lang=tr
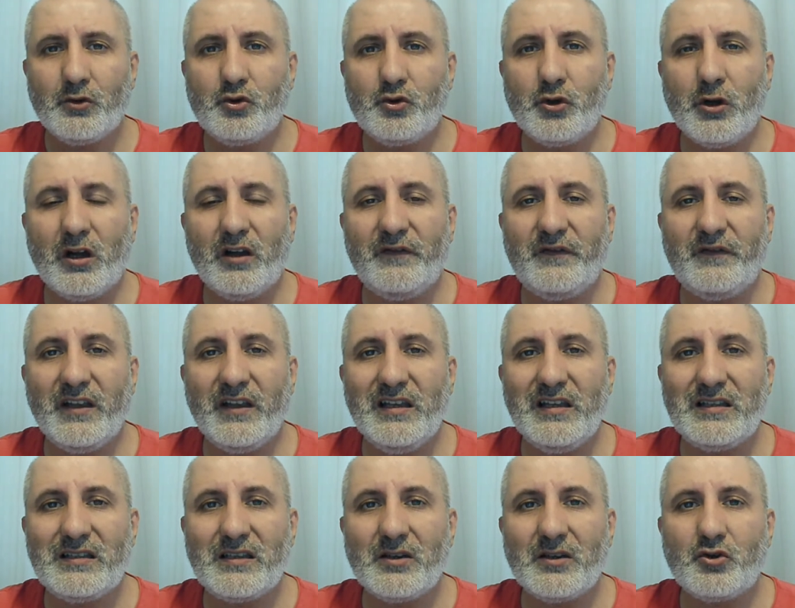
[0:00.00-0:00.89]
Joao
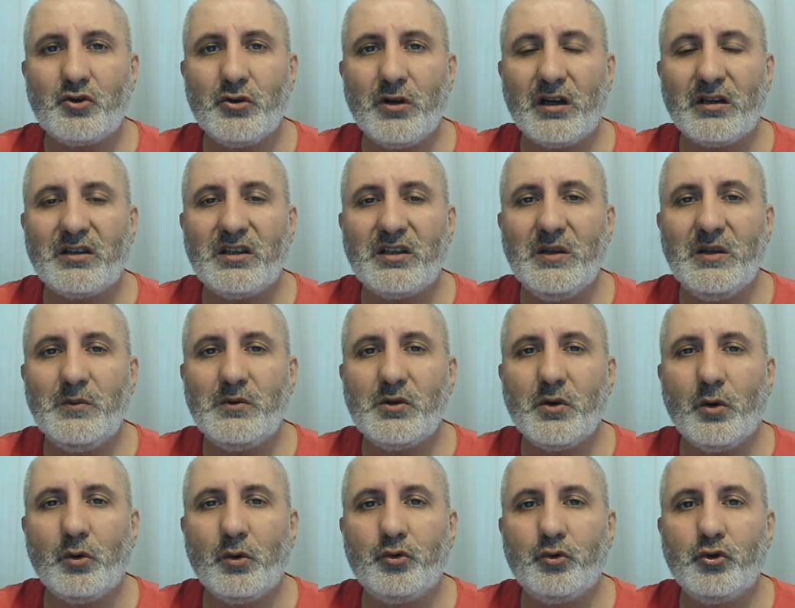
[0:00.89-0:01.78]
Felix'e şu an
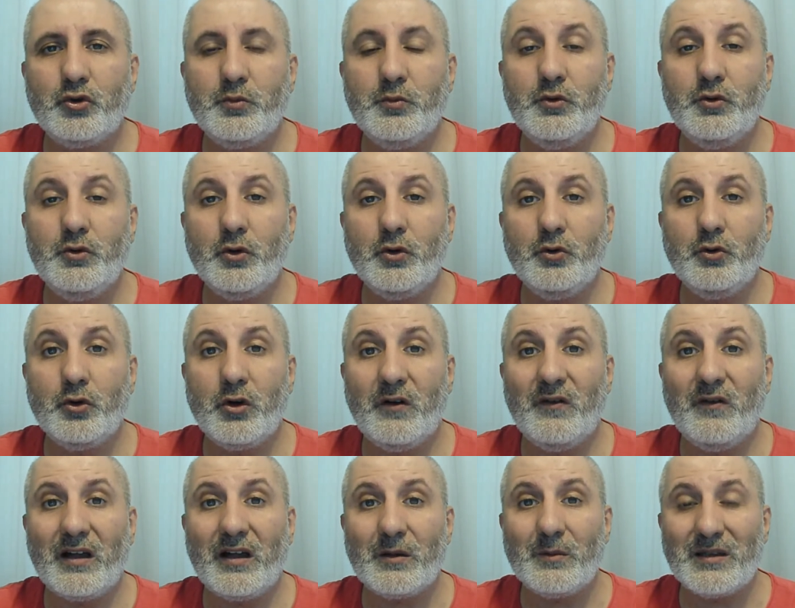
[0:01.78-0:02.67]
kimse 30 milyon
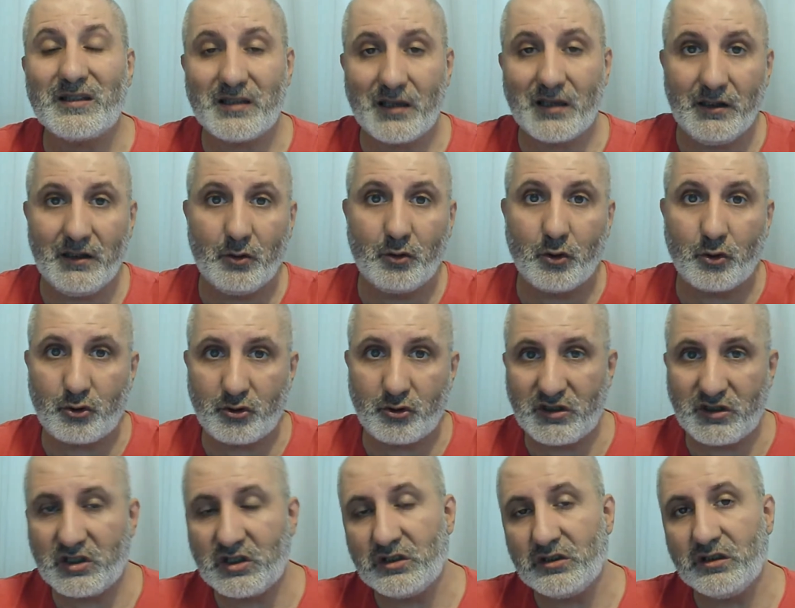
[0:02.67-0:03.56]
euro vermez Ali
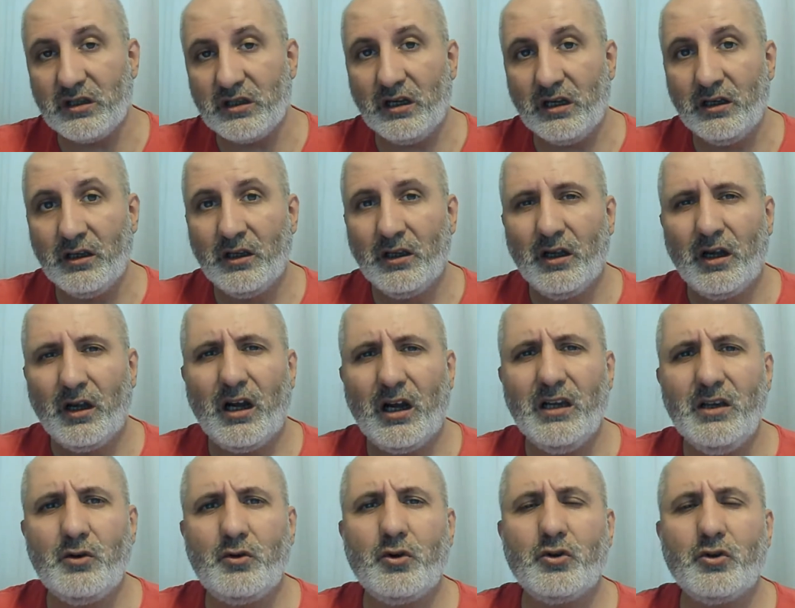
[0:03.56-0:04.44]
Koç dışında.
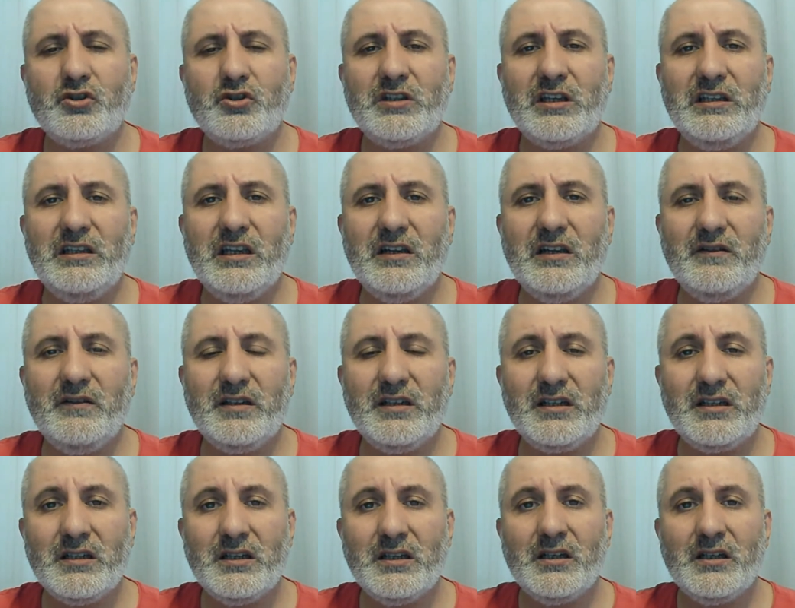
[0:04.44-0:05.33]
Ali Koç da niye
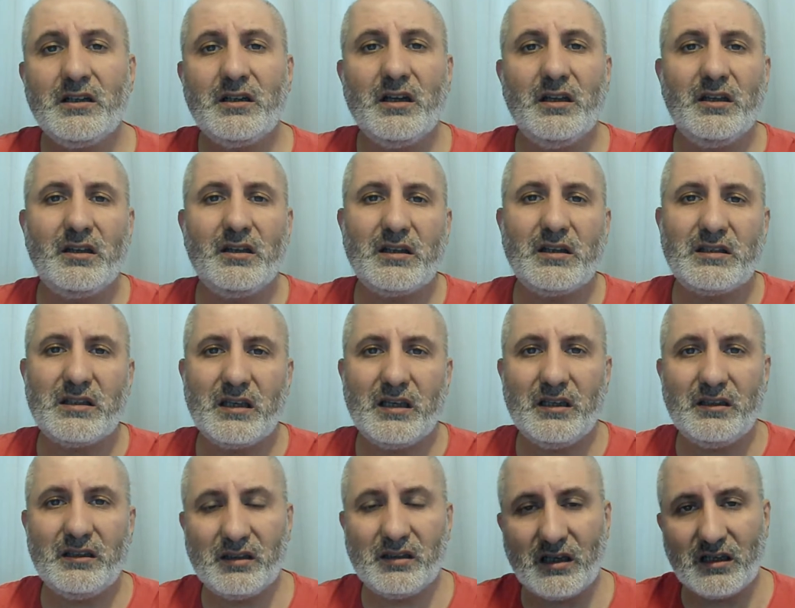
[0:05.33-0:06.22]
verir?
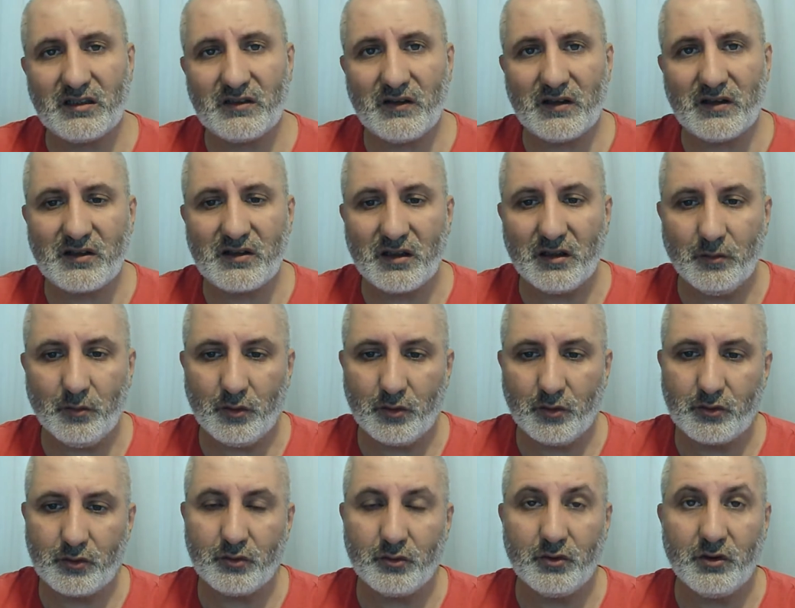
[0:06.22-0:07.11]
Galatasaray'a transfer
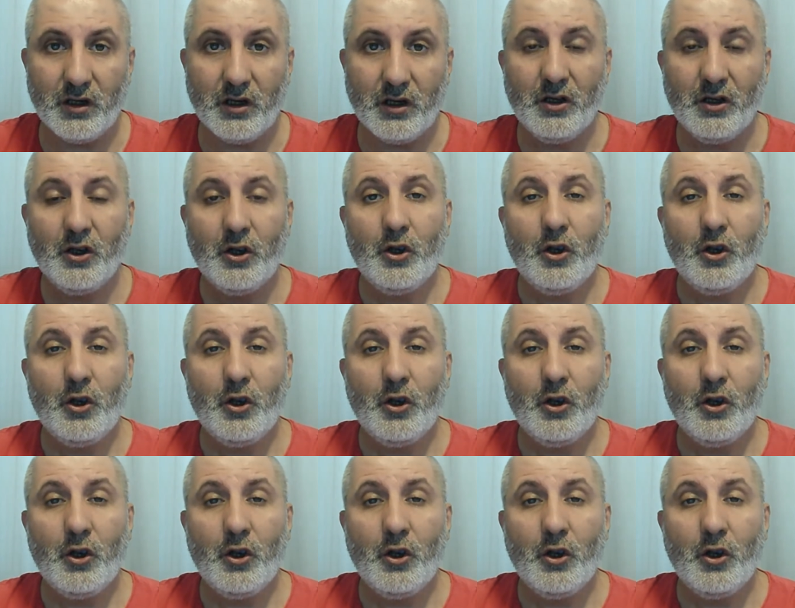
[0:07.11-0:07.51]
çalımı olsun diye.